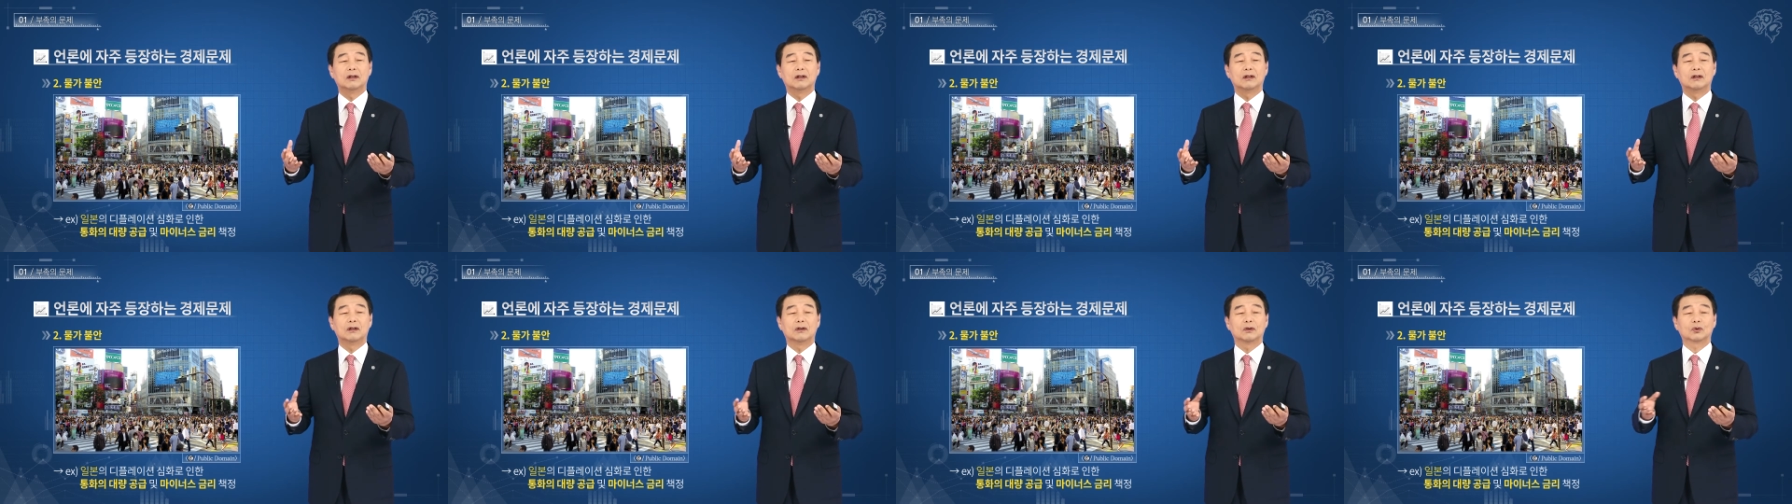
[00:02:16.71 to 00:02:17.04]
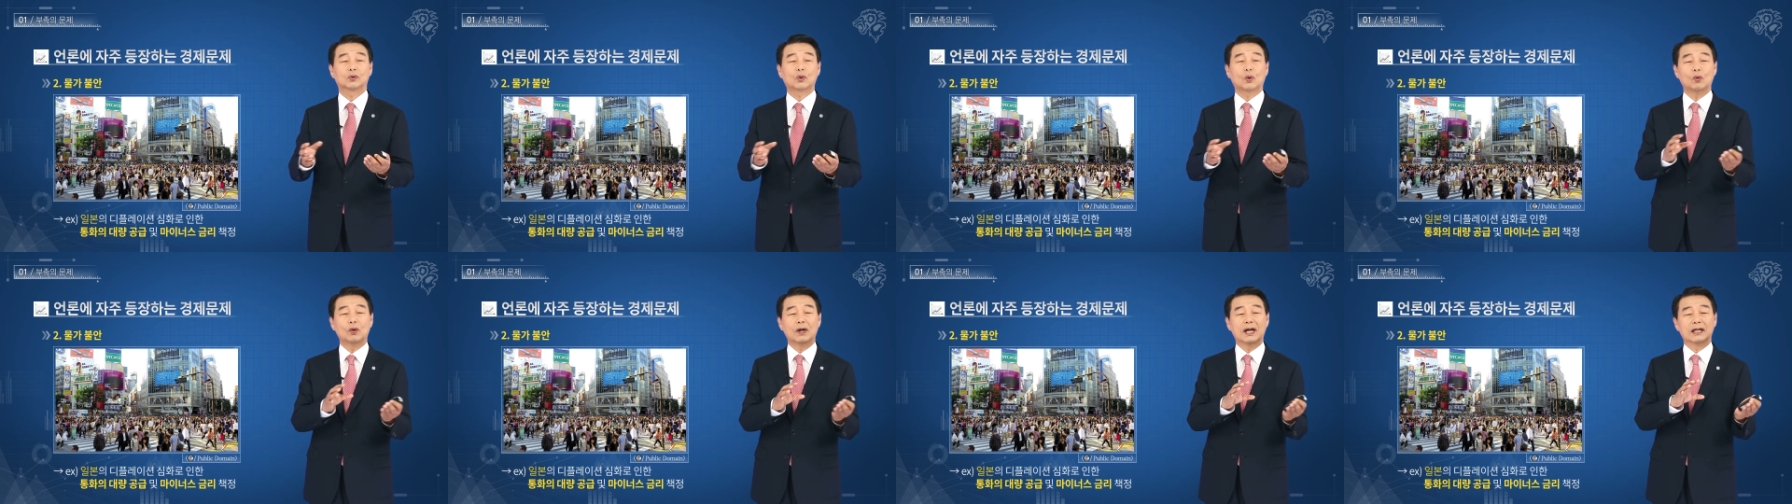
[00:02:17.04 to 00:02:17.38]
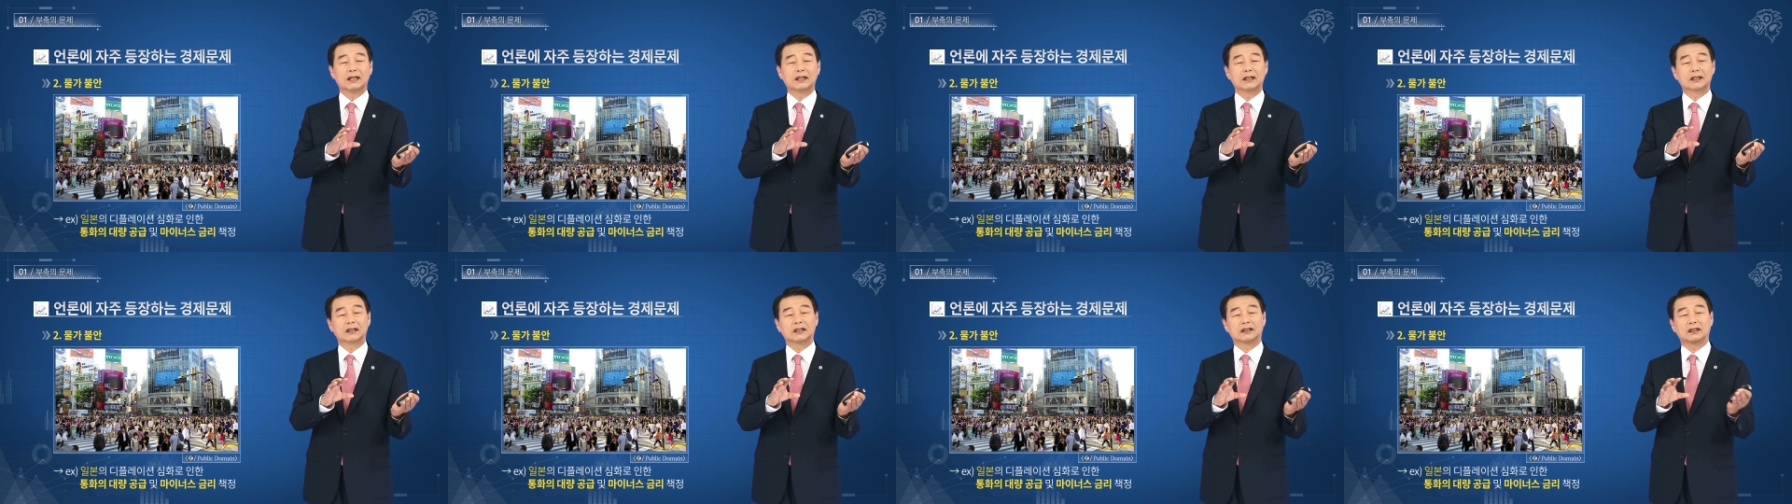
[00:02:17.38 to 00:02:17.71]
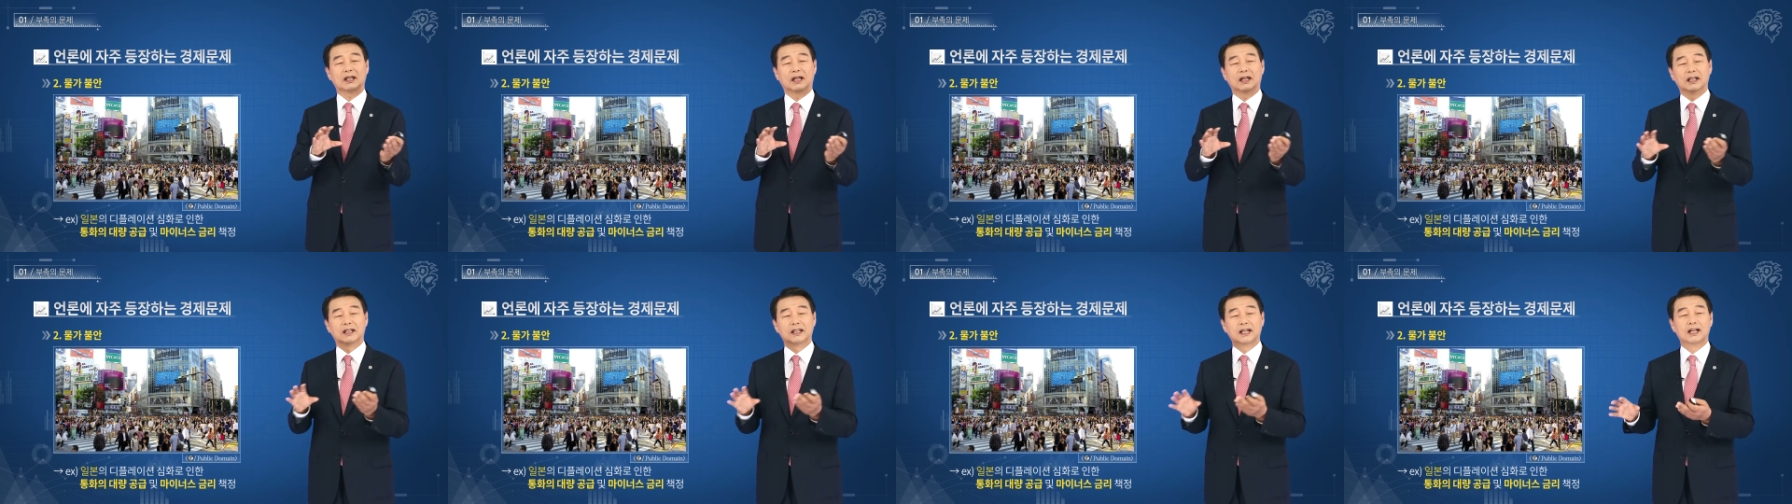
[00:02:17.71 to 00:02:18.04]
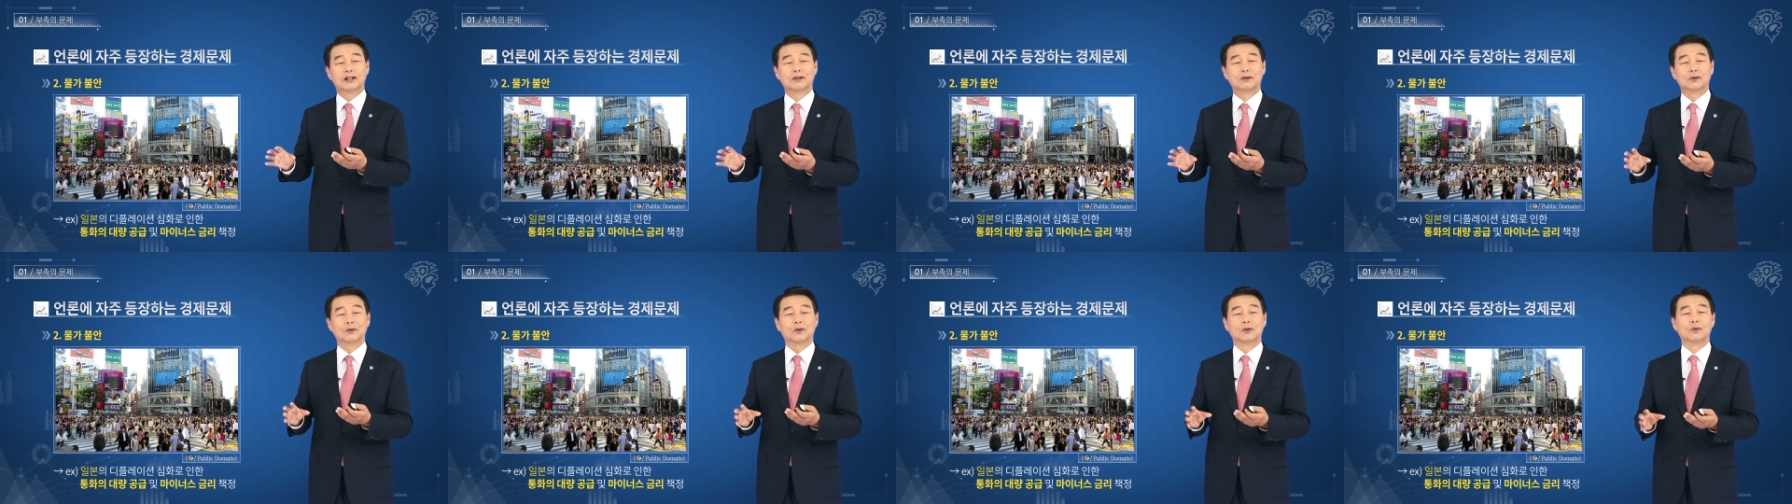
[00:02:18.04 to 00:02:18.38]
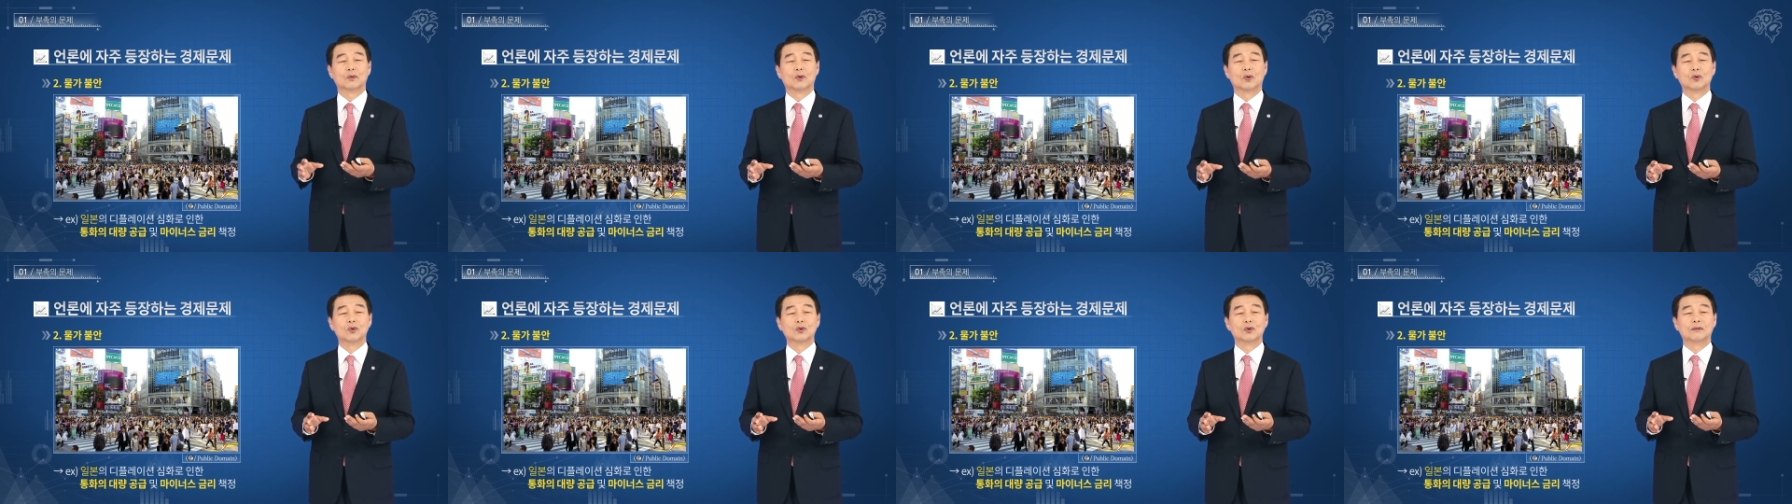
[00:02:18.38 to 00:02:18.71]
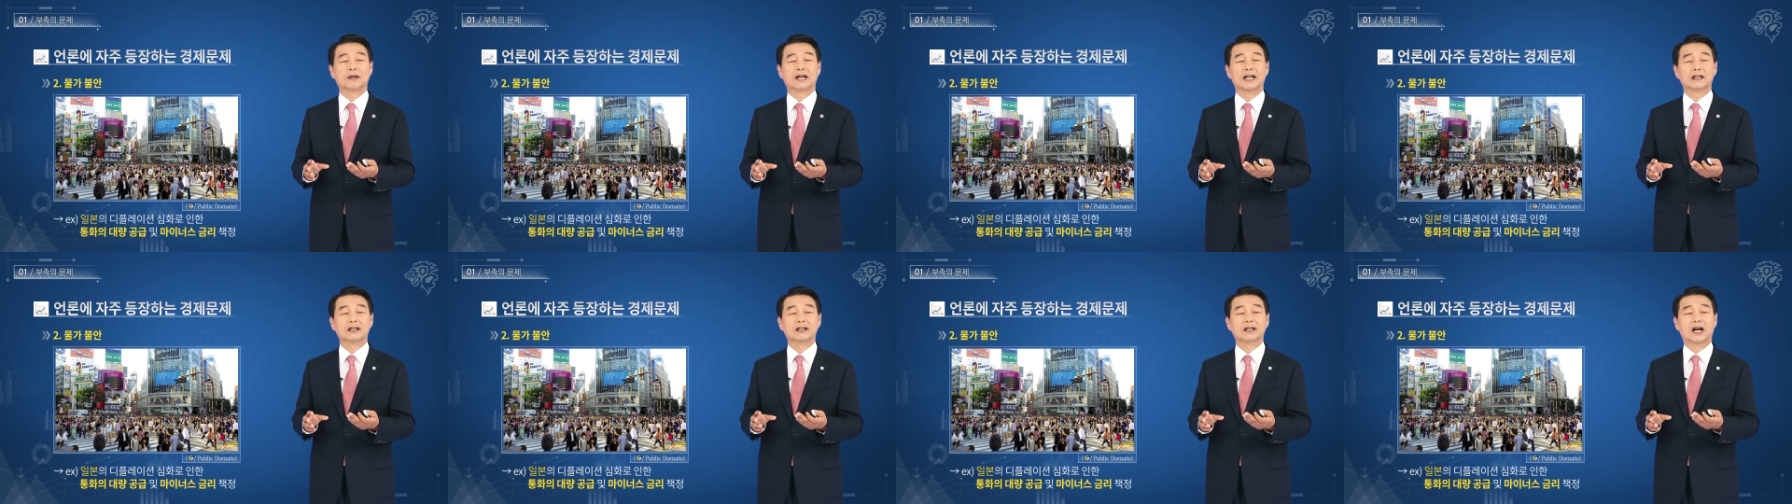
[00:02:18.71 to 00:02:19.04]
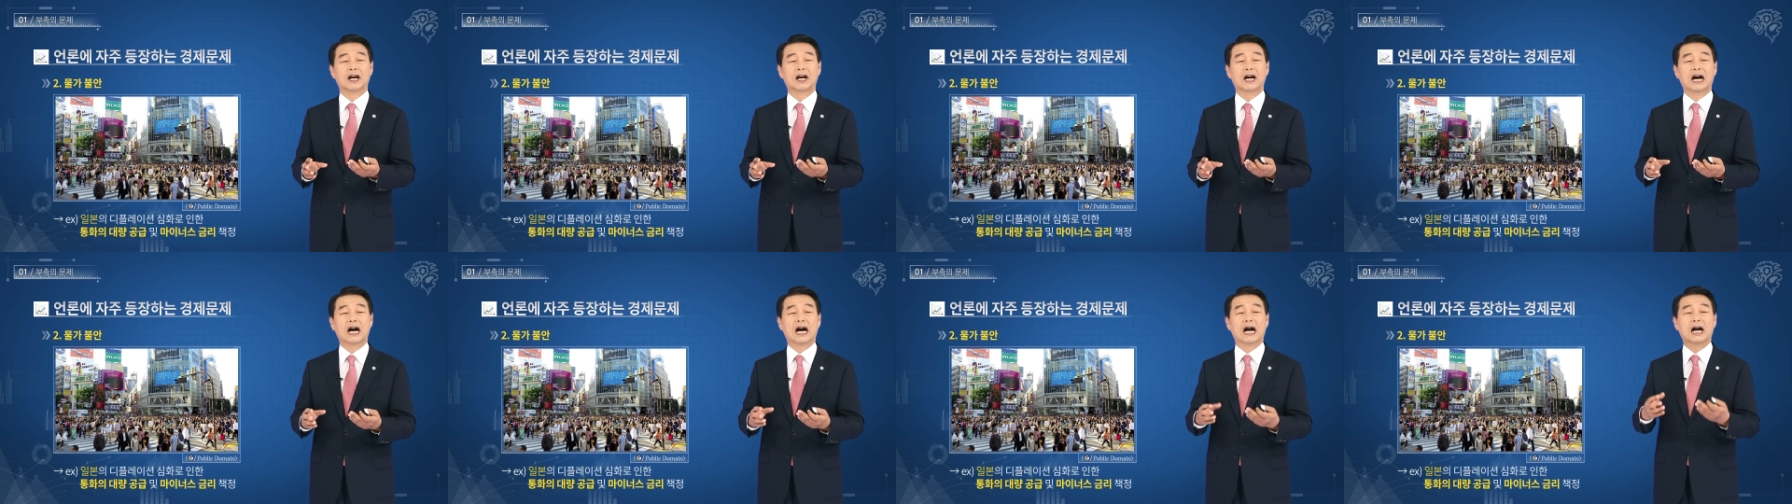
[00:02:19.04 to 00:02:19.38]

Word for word: 어, 통화를 대량으로 공급하거나